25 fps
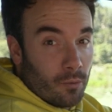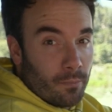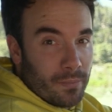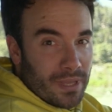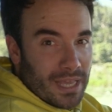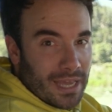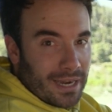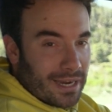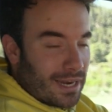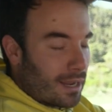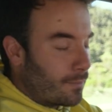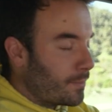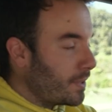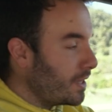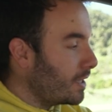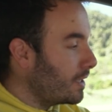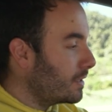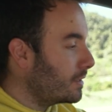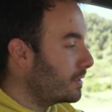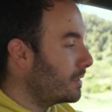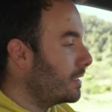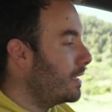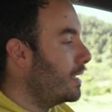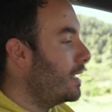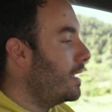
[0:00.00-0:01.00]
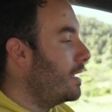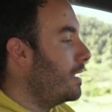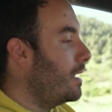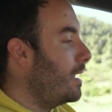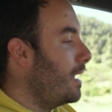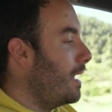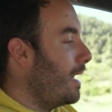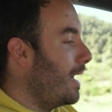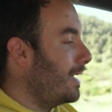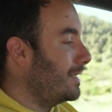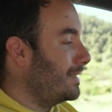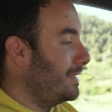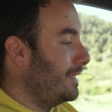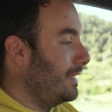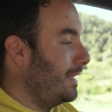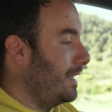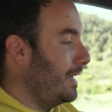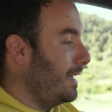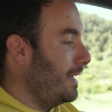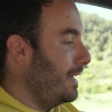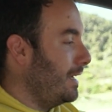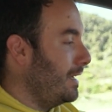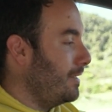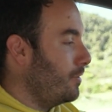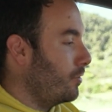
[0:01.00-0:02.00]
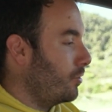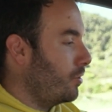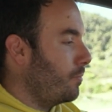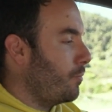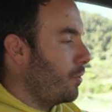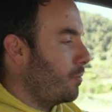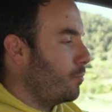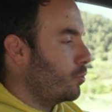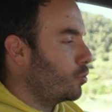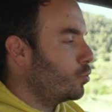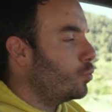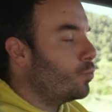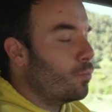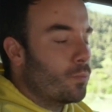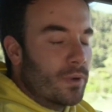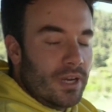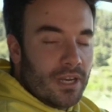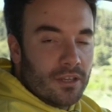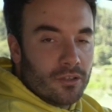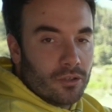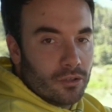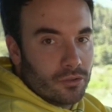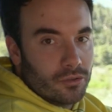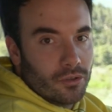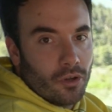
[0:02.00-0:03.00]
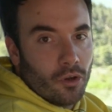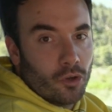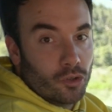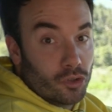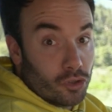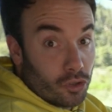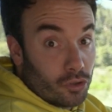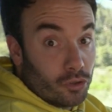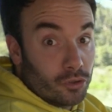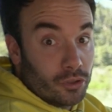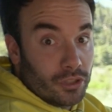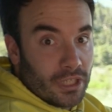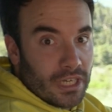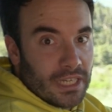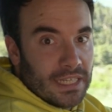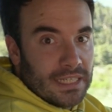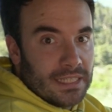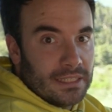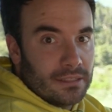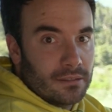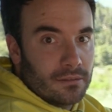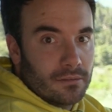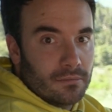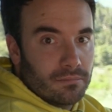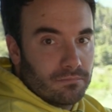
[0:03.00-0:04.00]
en vías rápidas, así que yo creo que podemos cumplir esos 8,3